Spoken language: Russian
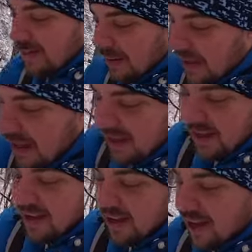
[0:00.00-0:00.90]

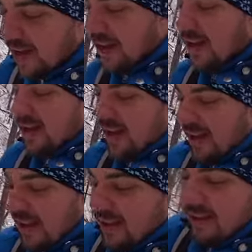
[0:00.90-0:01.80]
пакеты
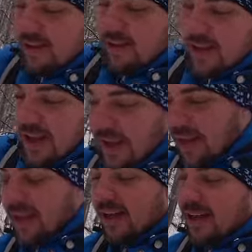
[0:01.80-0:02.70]
на ноги
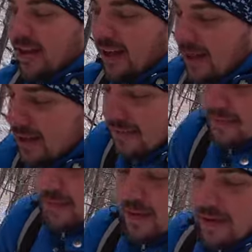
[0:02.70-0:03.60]

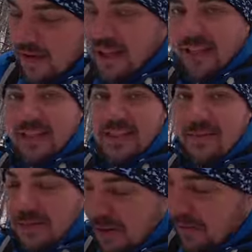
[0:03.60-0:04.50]
вернее
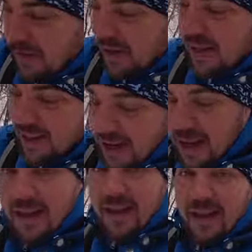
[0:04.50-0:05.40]
носки, потом пакеты.
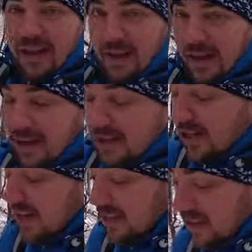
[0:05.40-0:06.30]
И
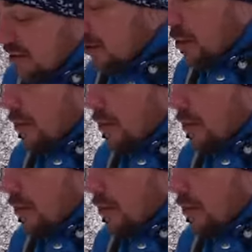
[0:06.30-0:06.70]
сейчас иду